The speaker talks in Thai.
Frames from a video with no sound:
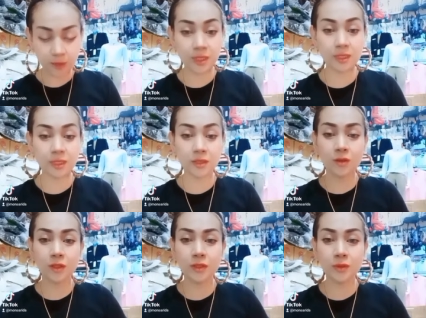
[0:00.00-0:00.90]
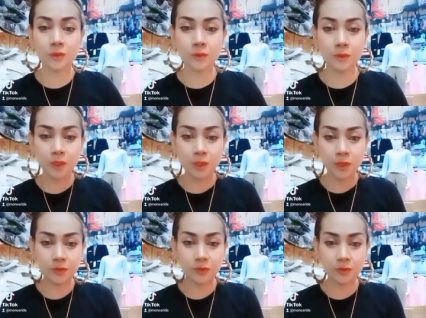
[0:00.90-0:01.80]
มีตะขออยู่
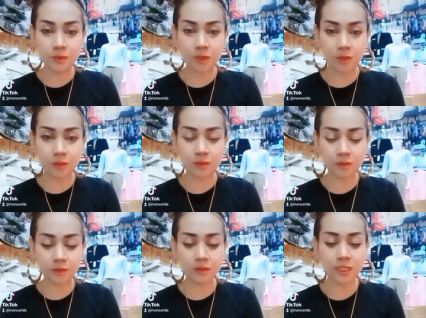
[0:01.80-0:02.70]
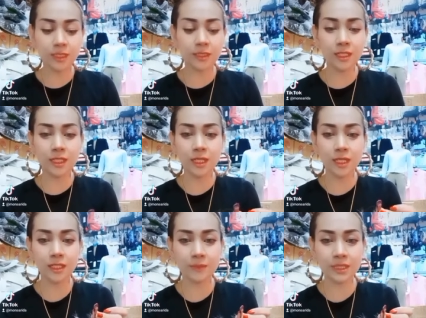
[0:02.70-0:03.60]
อยู่สองสองเส้นที่เห็น
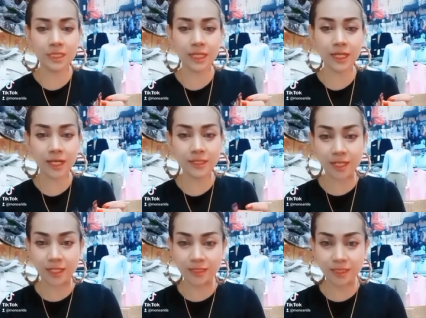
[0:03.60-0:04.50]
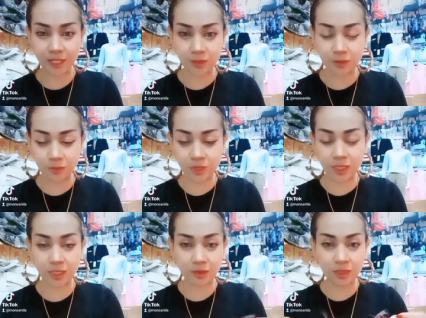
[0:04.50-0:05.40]
เนี่ย มันจะคล้ายๆ สายเสื้อในของผู้หญิ
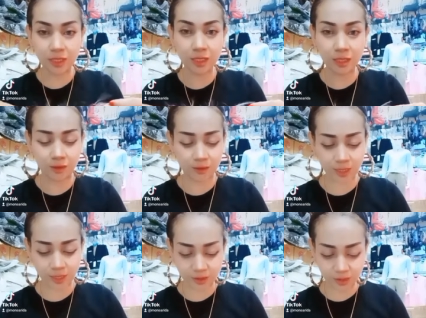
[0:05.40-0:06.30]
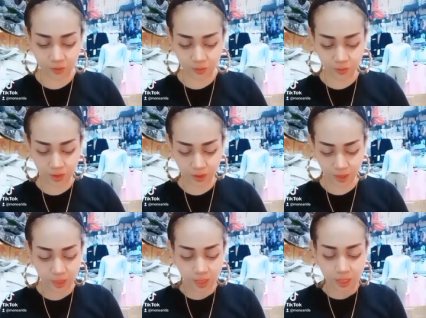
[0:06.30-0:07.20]
งอะเนาะที่ที่เกาะสายเสื้อในของผู้หญิง
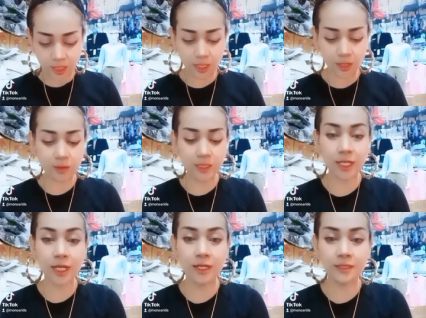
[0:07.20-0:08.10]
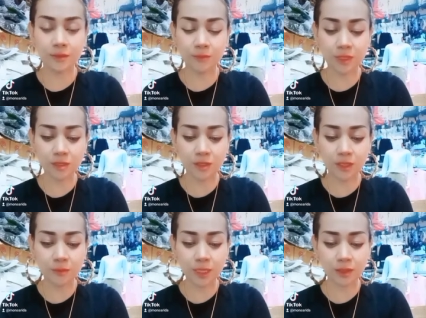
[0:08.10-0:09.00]
อะแล้วเนี่ยค่ะจะมีช่อง
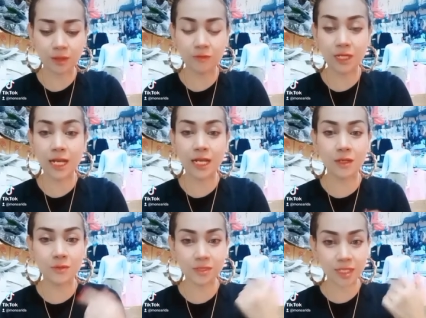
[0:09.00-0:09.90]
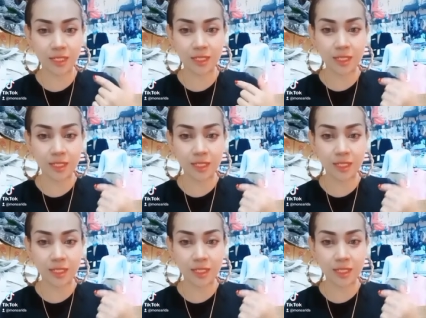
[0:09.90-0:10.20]
ริบบิ้นเนาะเวลาเราใส่